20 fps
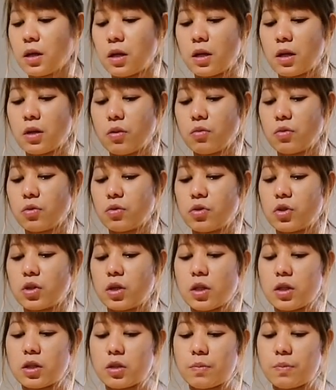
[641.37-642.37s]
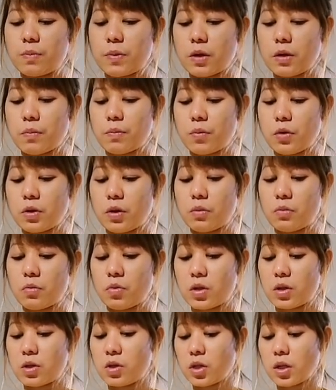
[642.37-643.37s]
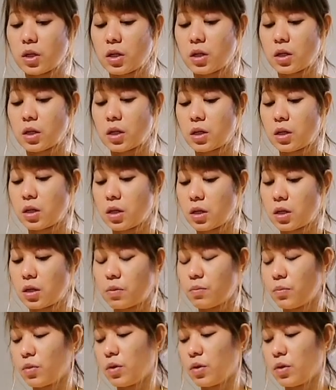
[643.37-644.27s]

Inanon ko siya i-spread. Pwede mo rin siya ganyan.